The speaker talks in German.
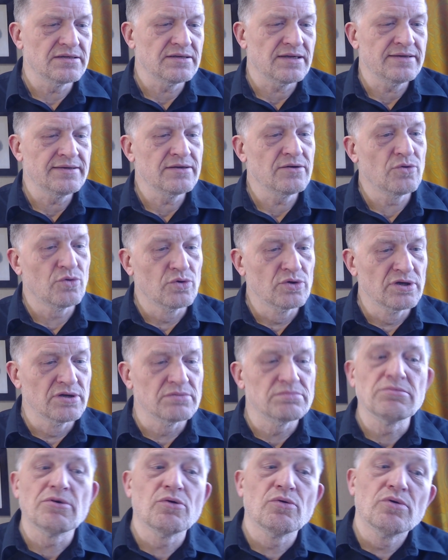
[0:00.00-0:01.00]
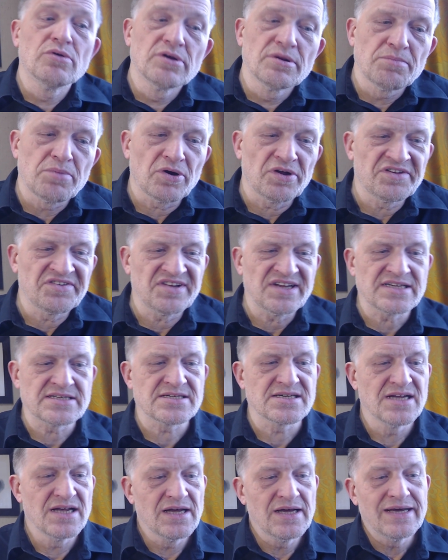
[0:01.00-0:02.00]
dann ohne, ohne
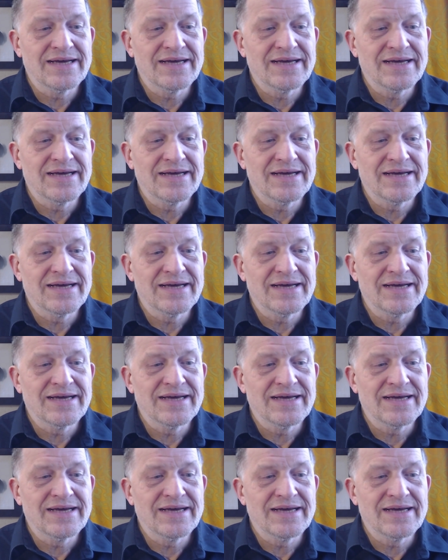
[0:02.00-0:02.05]
Prozess,